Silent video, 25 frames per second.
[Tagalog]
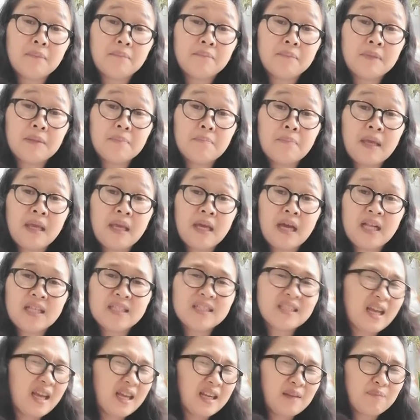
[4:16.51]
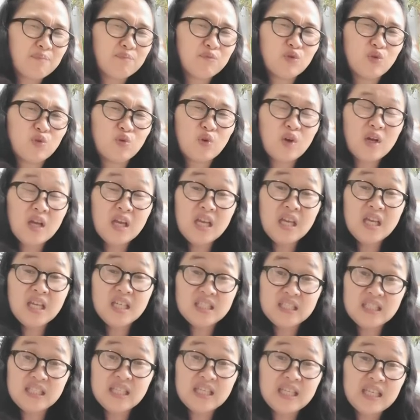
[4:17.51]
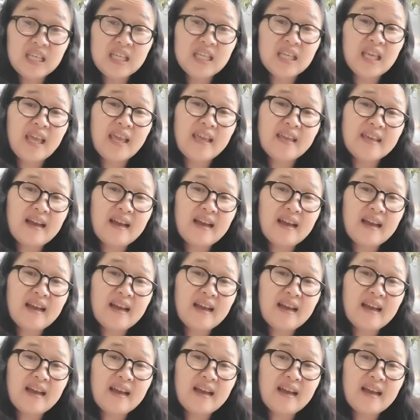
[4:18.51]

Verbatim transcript: ni Bea sa harap nung ni King